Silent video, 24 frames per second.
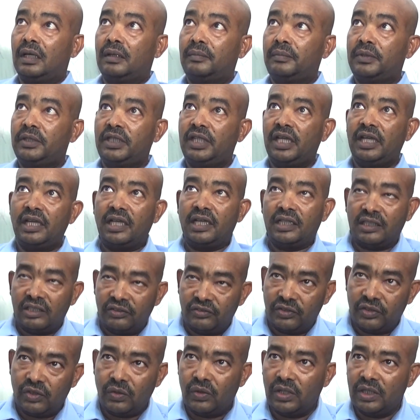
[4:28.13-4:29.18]

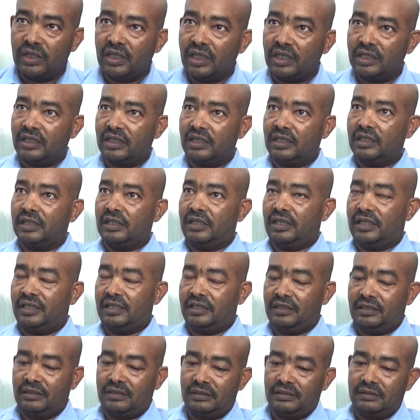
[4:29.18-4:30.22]
بداياتي في دولة قطر
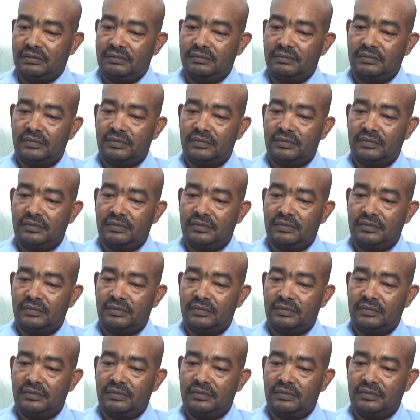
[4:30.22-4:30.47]
يعني